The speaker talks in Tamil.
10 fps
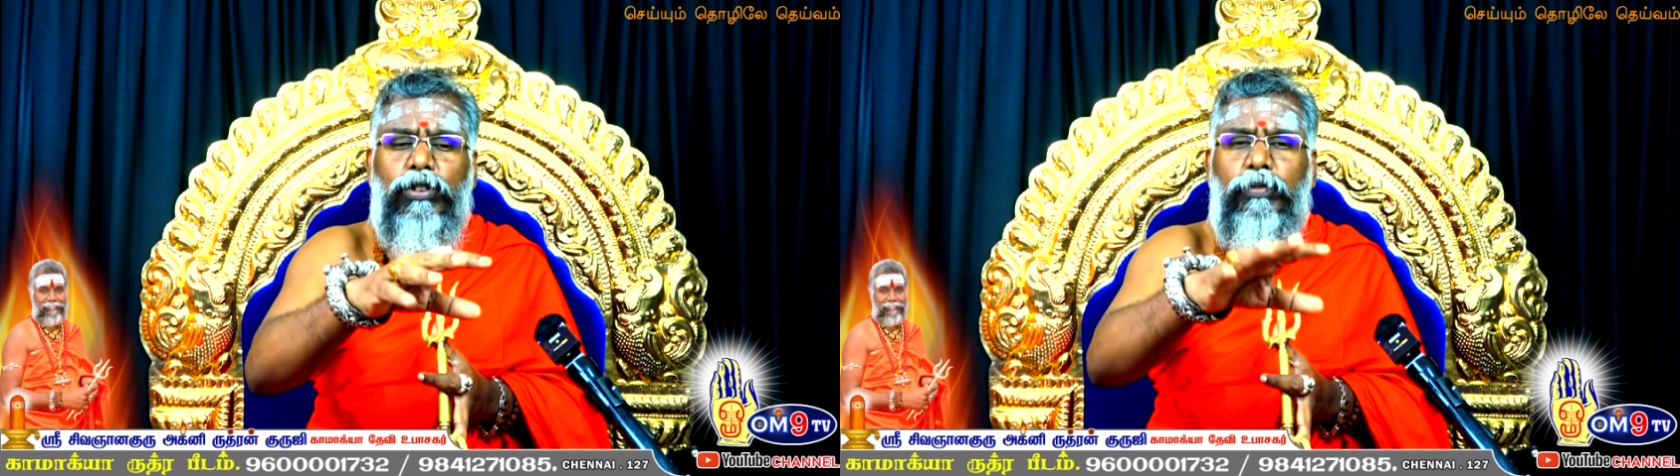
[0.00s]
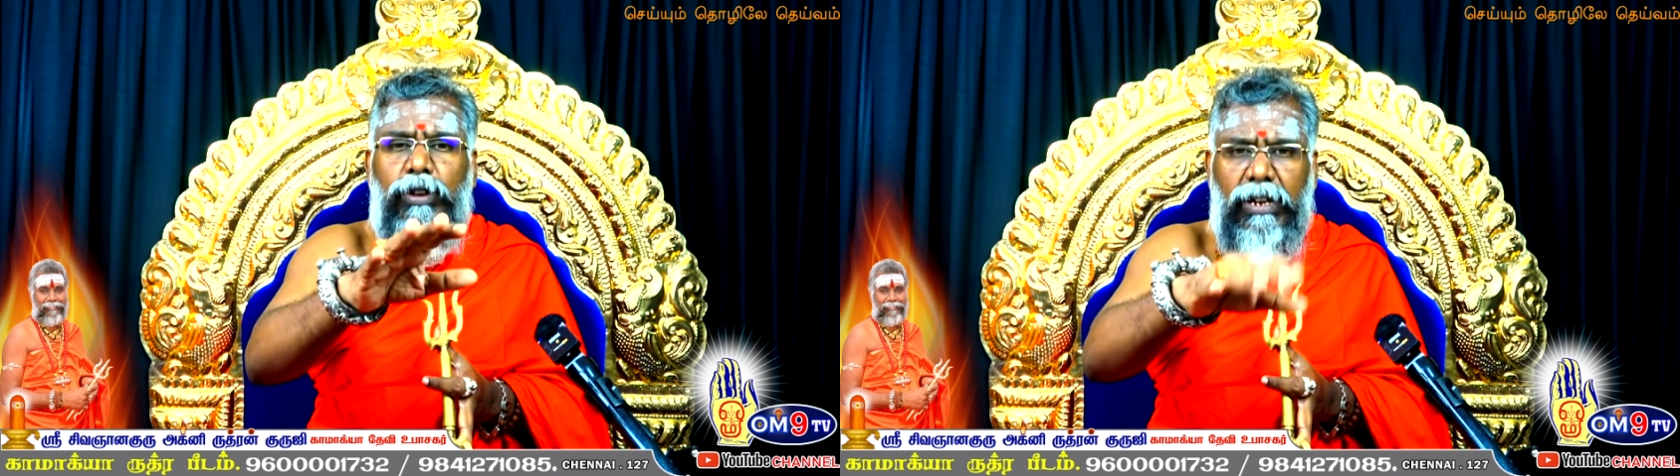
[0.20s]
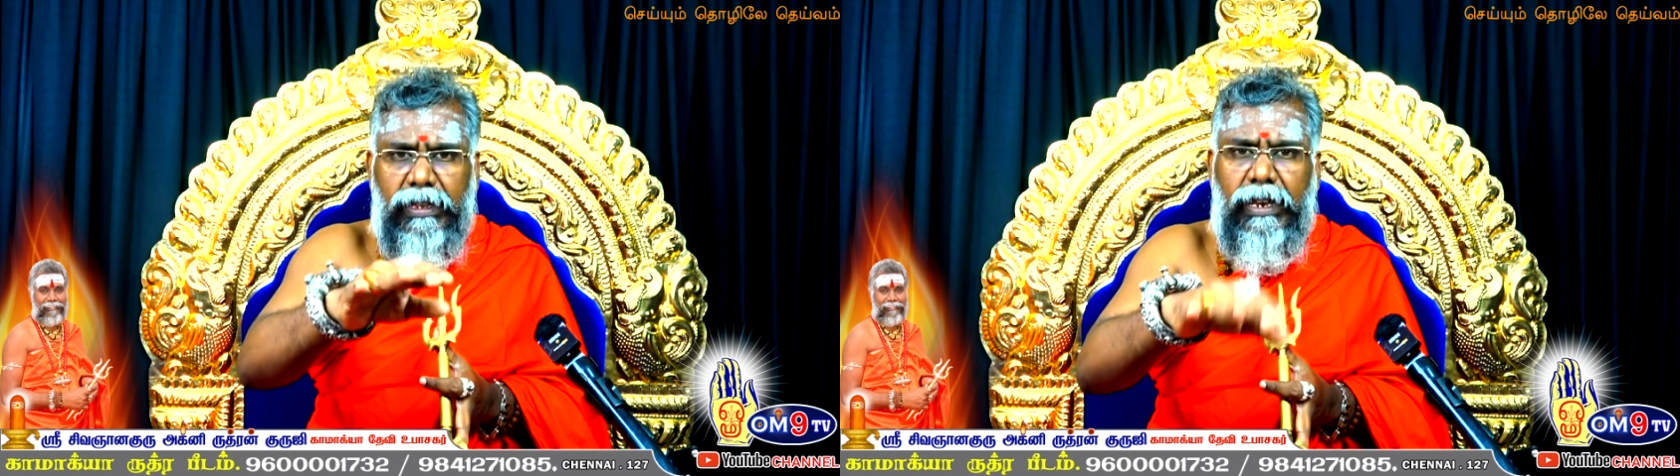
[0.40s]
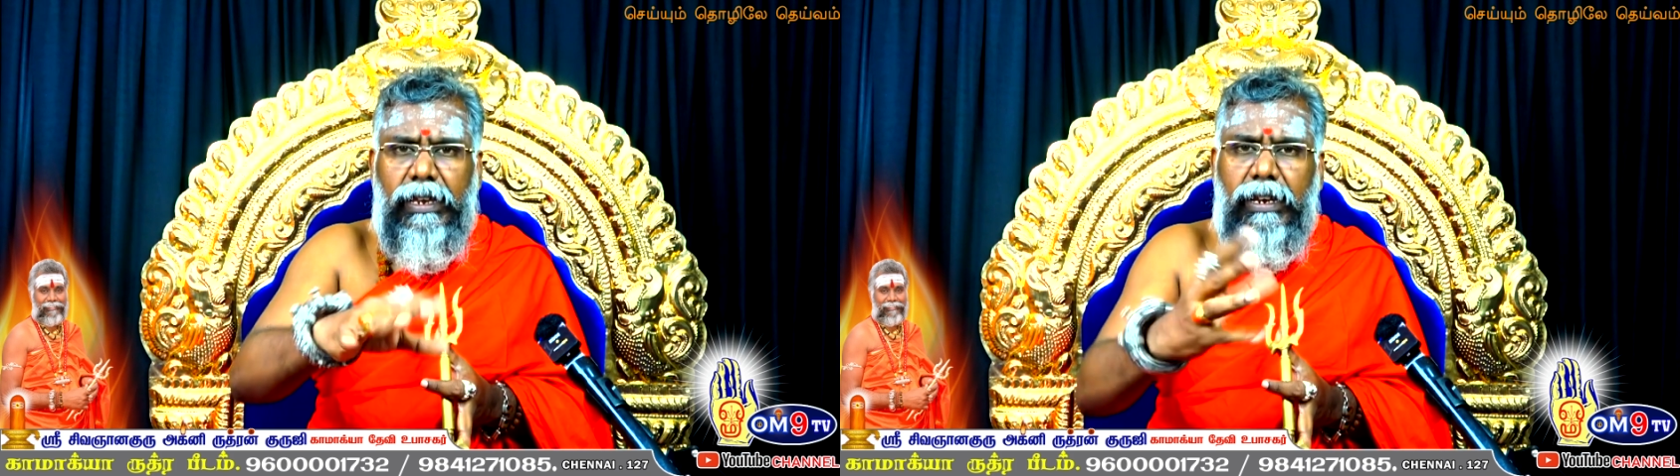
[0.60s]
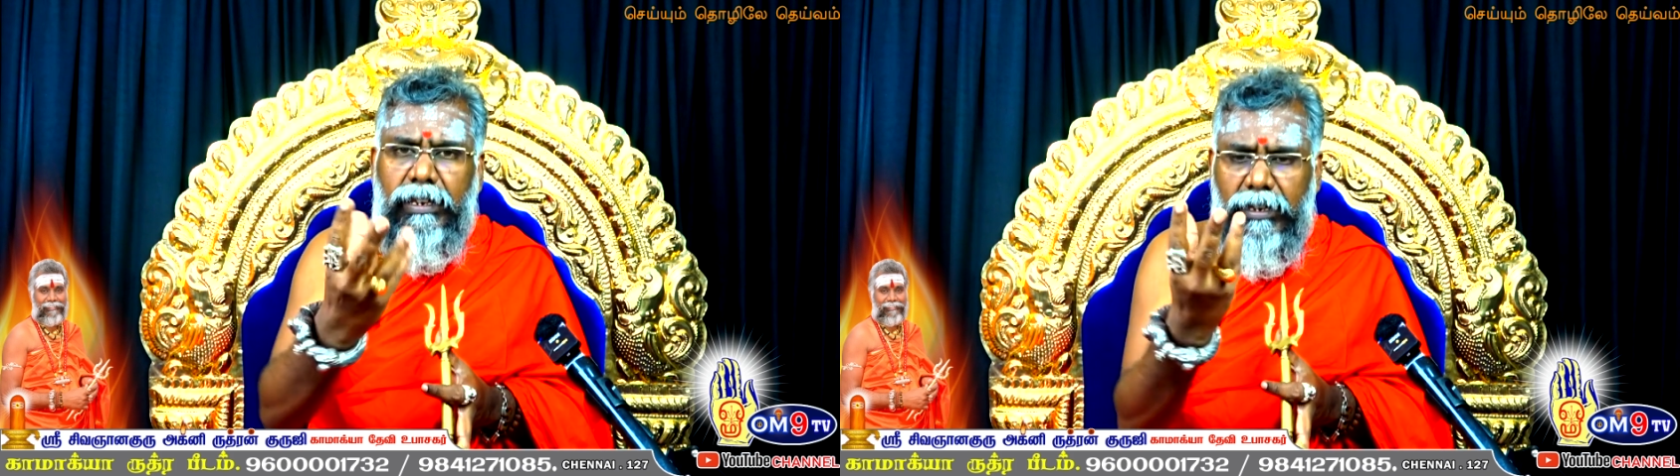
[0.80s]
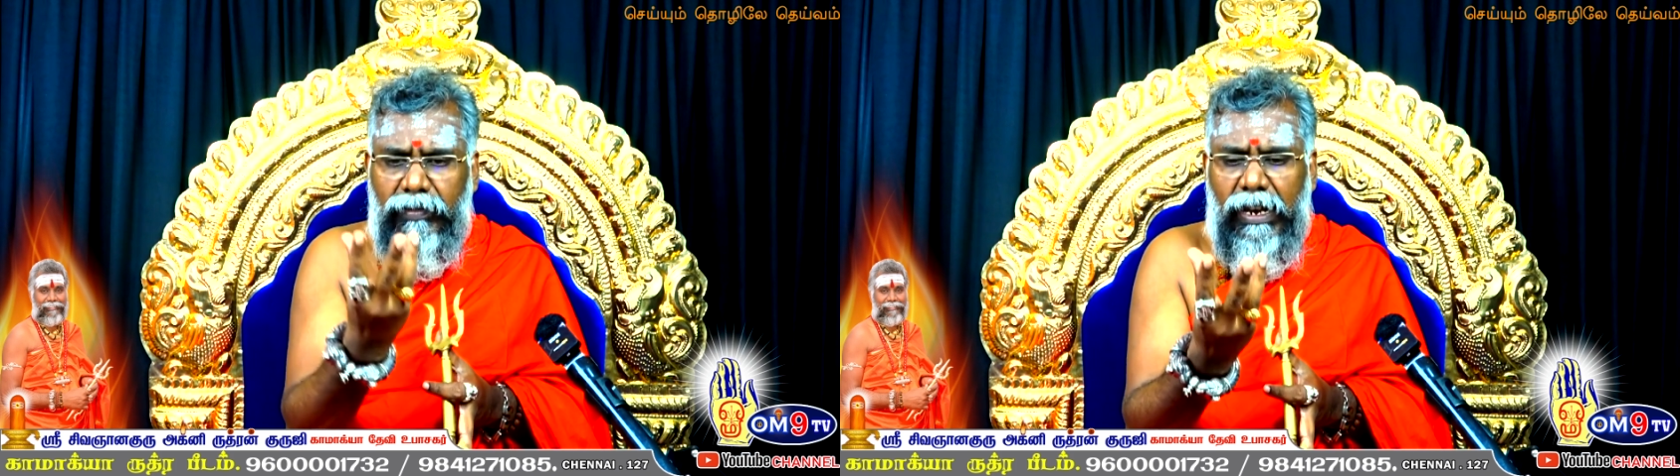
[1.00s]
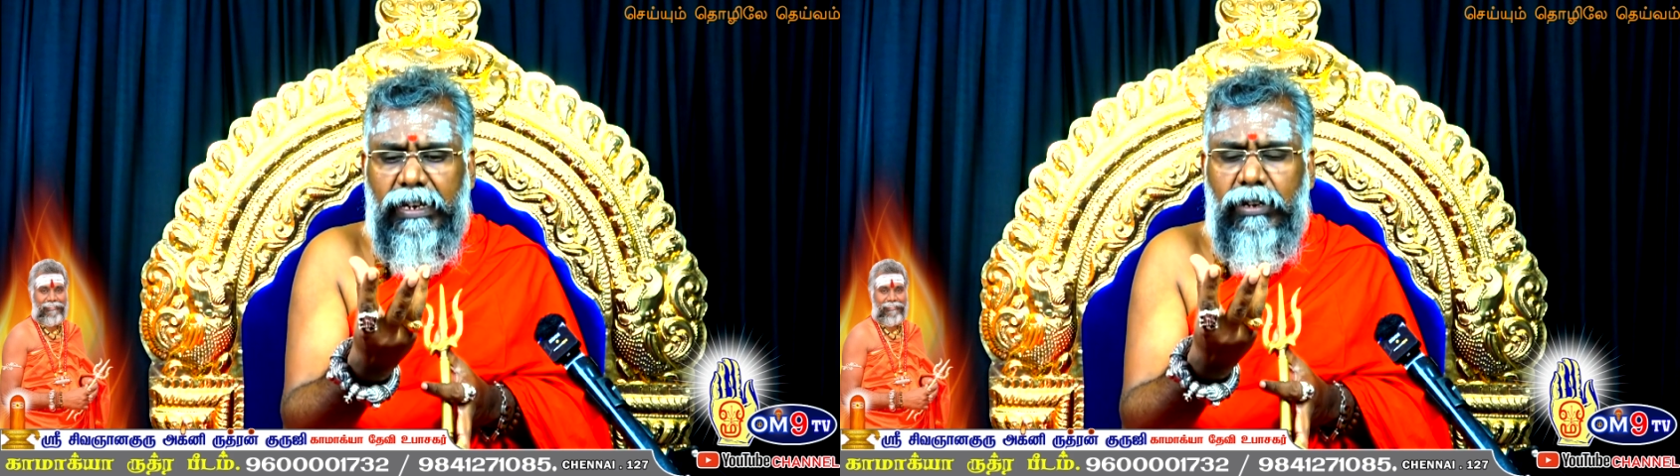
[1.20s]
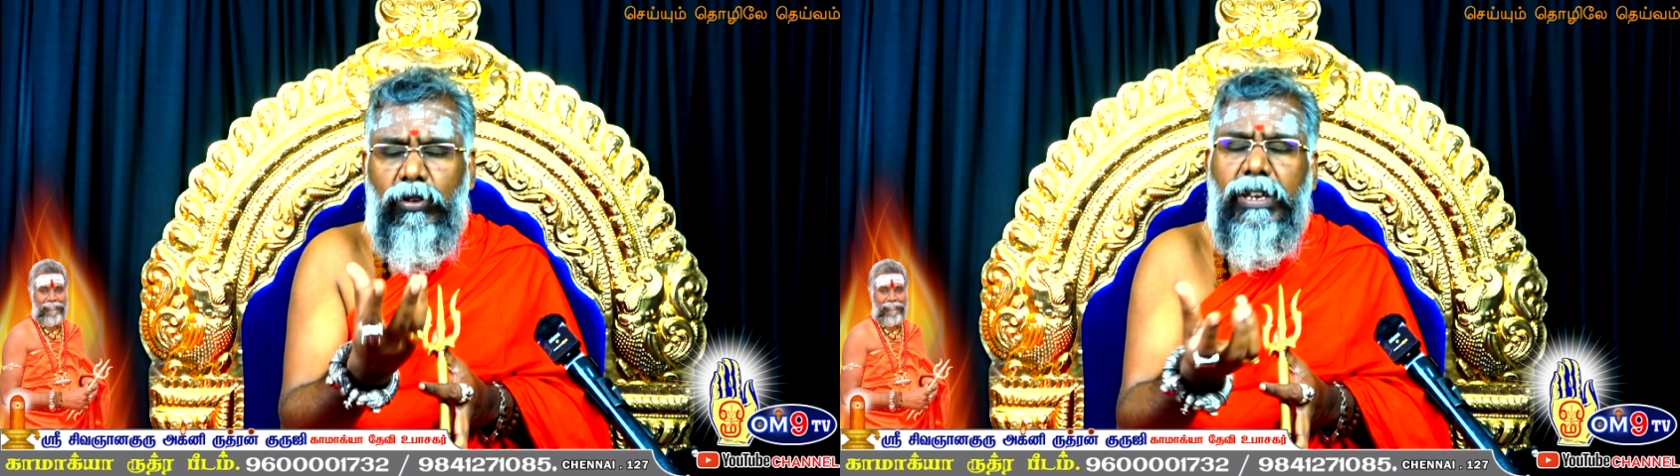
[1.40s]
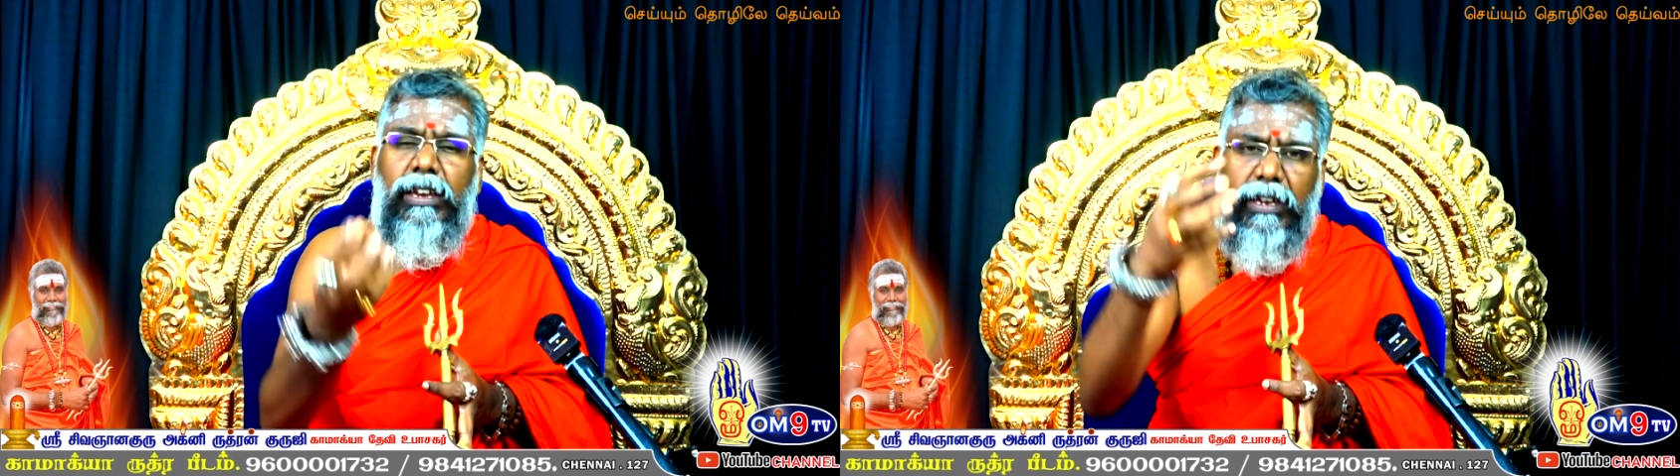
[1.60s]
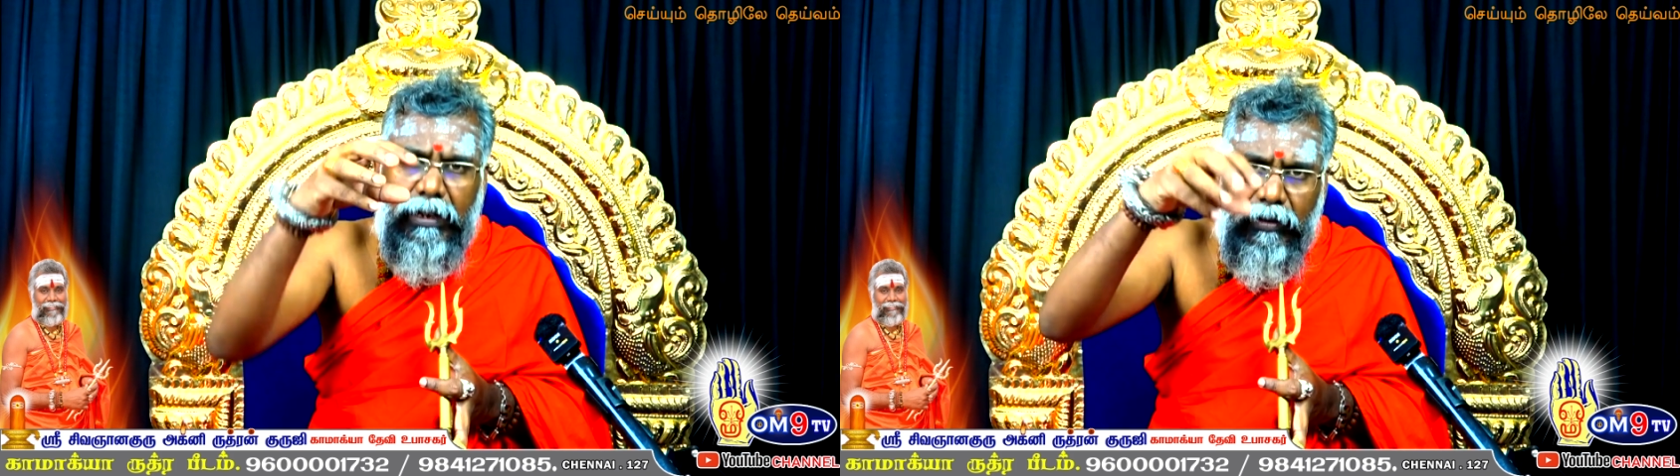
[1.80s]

மூணு பொருள் அந்த எண்ணெயில் இருக்குது விளக்கோடையே